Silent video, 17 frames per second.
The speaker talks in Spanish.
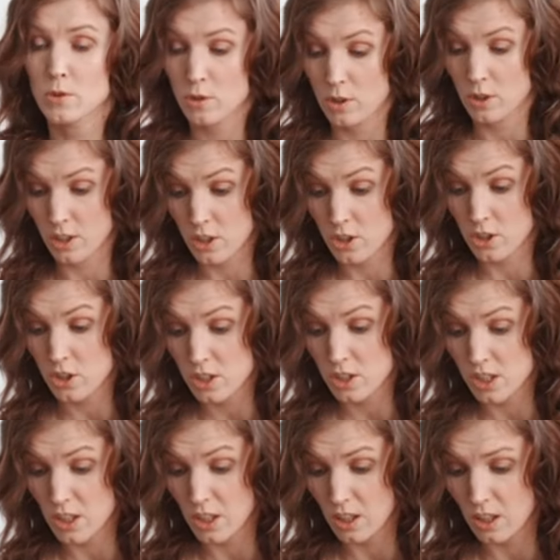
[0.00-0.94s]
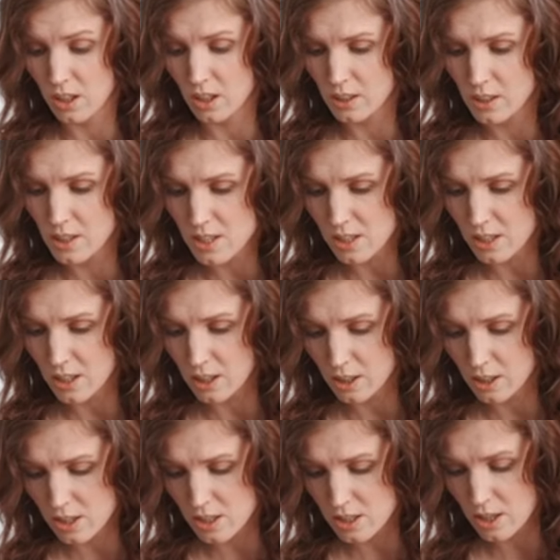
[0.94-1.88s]
Porque primero está
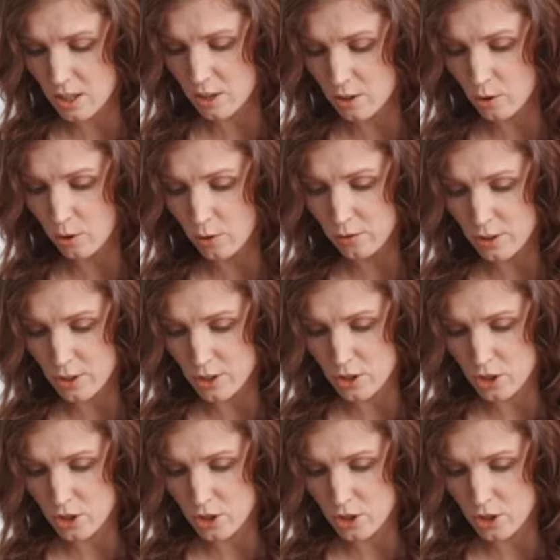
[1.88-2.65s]
detenido y